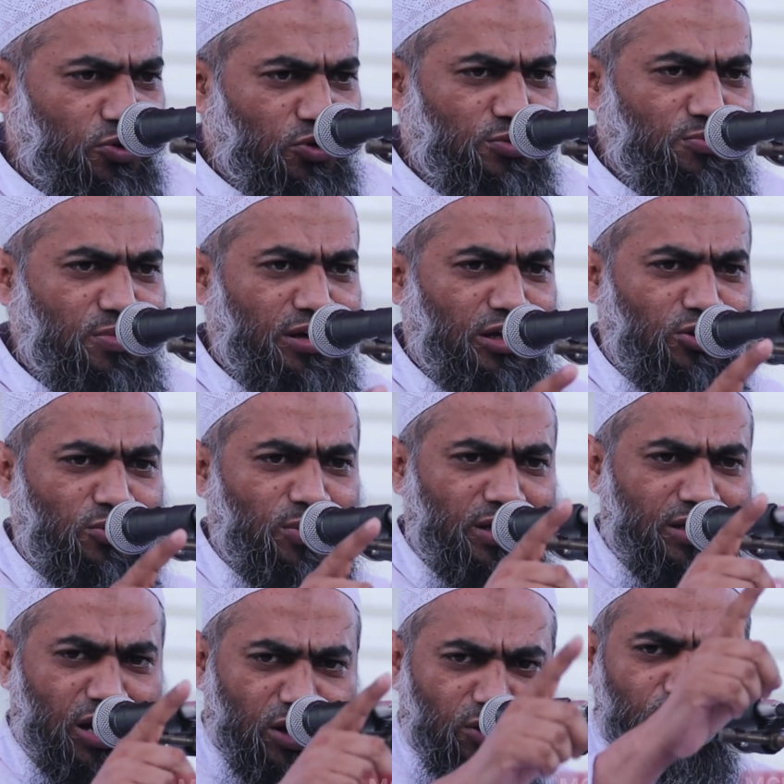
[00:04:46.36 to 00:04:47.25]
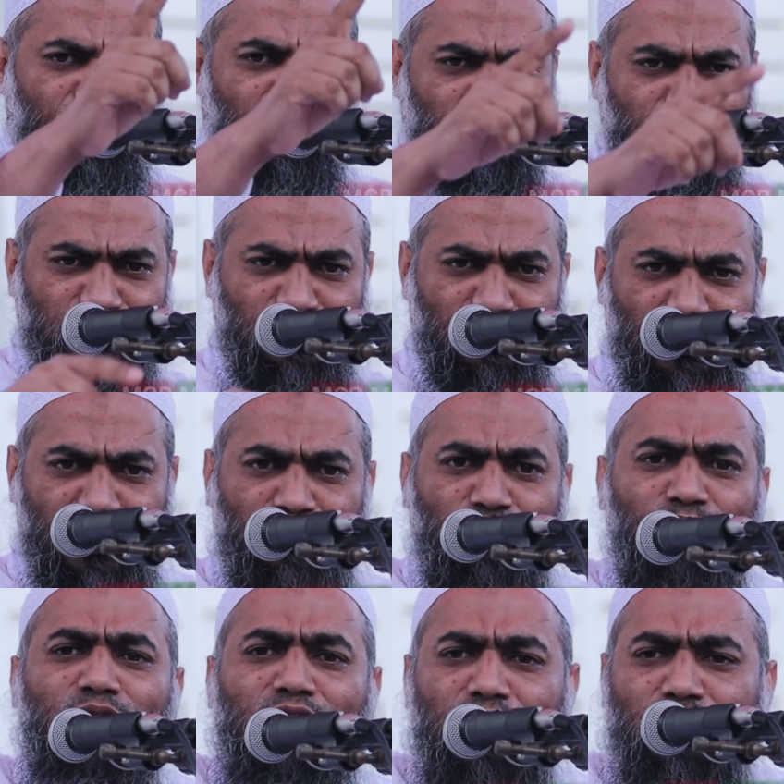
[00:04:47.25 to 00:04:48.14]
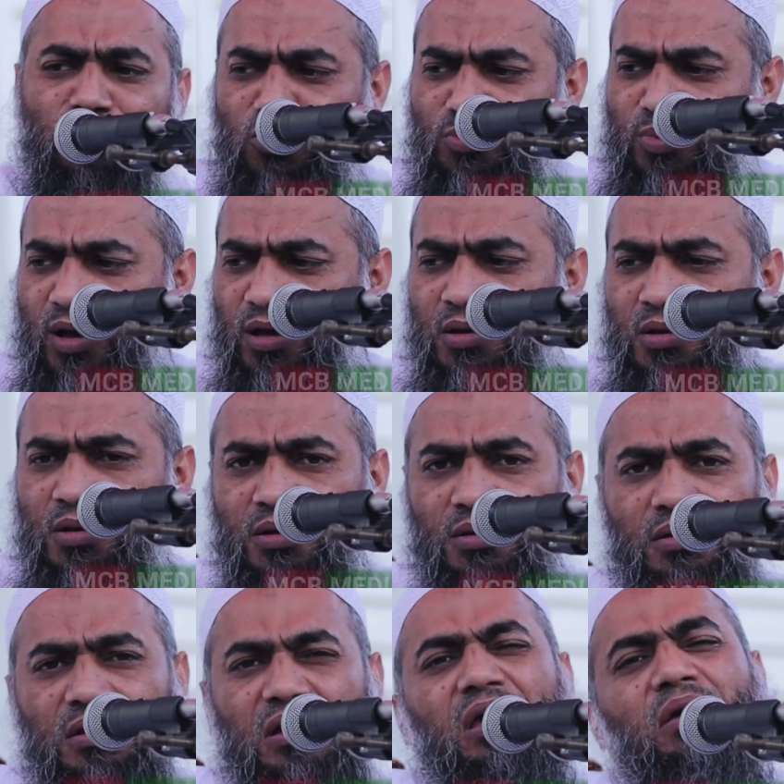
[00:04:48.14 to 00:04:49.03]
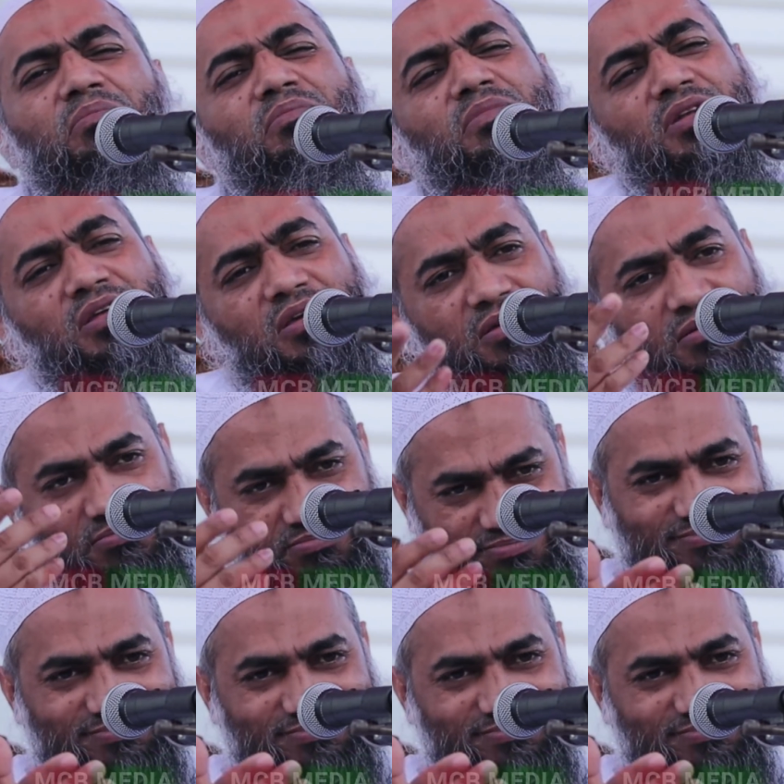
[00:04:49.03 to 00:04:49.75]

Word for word: নিখুঁত মেয়েটা তোমার কেন পছন্দ হলো না তুমি কি কইবা এমনি